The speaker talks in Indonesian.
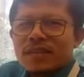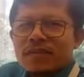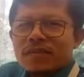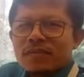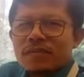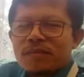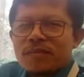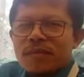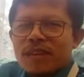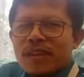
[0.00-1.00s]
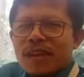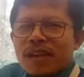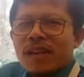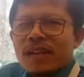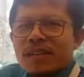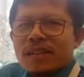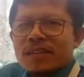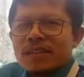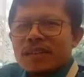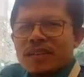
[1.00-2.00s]
Ya, terima kasih jadi
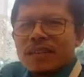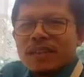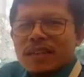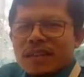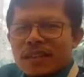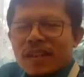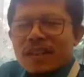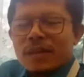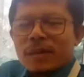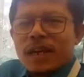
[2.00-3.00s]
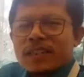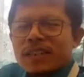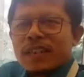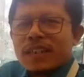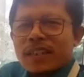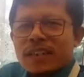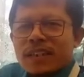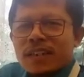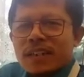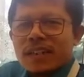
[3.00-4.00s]
eh, rekan-rekan uh, semua.
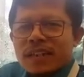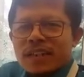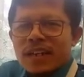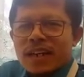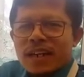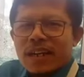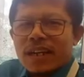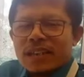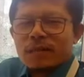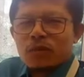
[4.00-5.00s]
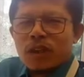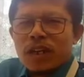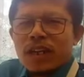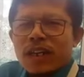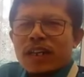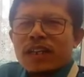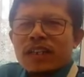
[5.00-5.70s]
Uh, jadi propolis ini